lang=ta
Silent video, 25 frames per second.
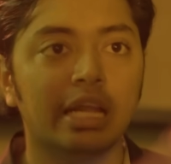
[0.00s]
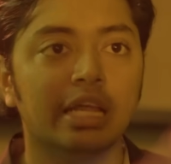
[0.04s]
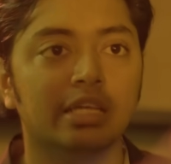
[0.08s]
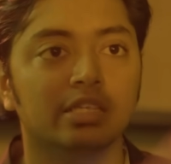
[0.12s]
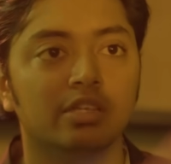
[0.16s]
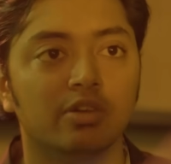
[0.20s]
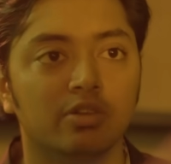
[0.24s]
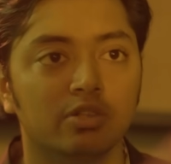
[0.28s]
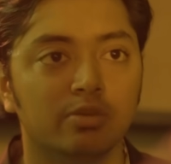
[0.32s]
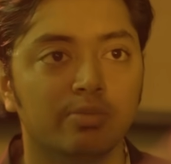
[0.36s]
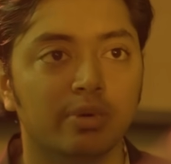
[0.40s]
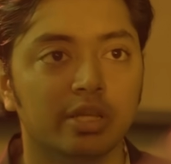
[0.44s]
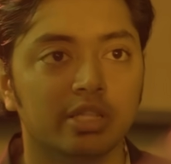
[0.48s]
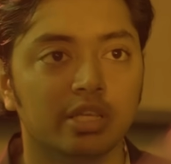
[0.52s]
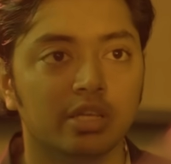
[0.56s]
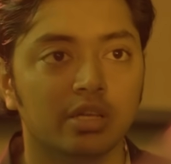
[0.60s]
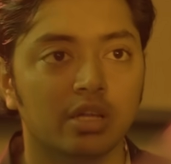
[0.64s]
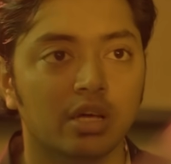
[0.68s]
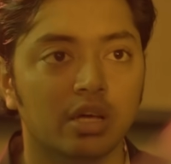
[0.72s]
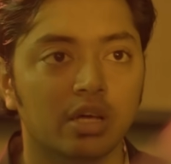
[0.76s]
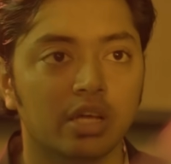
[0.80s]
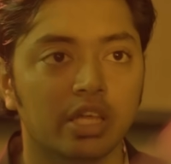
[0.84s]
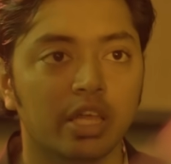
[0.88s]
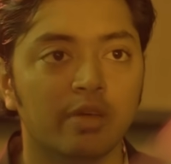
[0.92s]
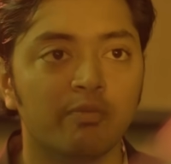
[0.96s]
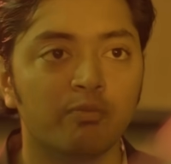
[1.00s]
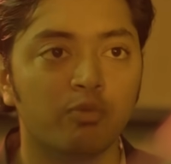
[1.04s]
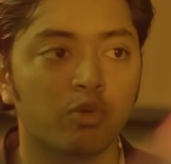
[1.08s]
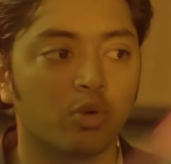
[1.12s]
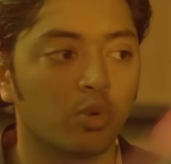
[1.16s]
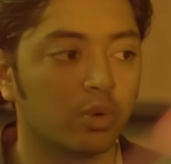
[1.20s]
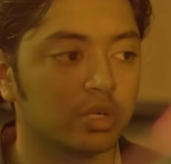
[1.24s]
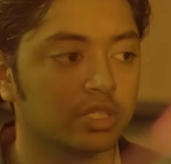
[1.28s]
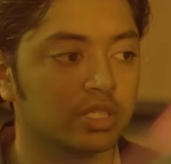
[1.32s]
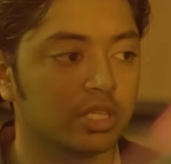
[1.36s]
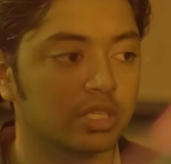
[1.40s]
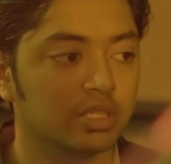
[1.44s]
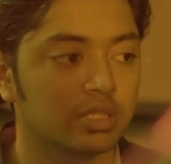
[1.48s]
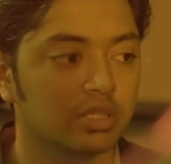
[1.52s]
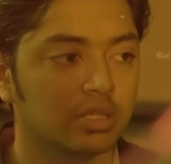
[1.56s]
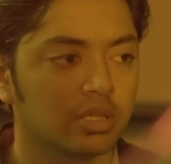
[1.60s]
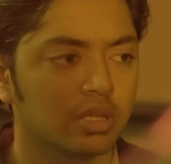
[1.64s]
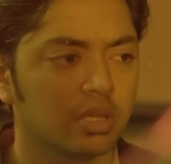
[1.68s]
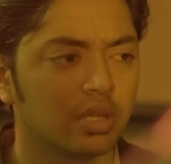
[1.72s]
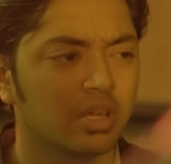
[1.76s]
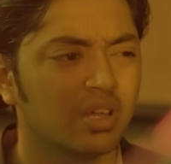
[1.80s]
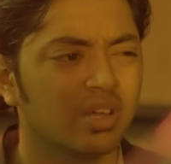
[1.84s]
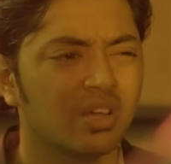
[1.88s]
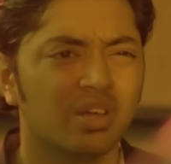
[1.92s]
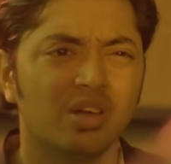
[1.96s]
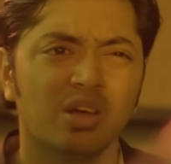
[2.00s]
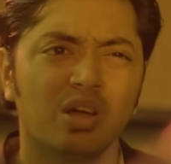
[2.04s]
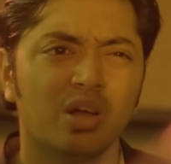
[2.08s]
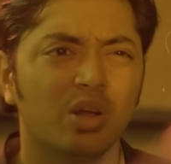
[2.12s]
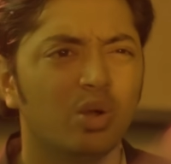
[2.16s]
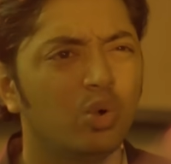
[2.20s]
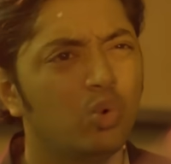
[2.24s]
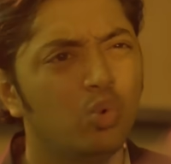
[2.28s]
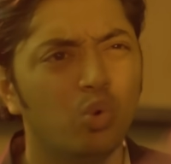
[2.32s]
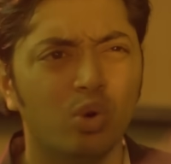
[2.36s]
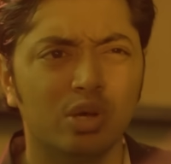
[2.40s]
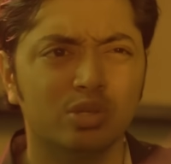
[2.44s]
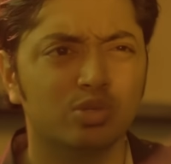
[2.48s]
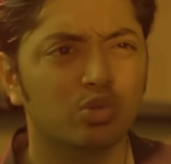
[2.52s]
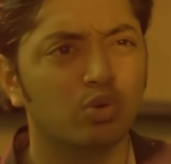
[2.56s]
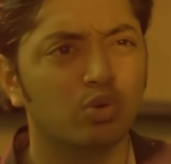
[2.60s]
மிட் ரேஞ்ச் வந்து பார்த்தீங்கன்னா எம் ஃபோர் ஒன் சிக்ஸ் டூ uh, எக்ஸ்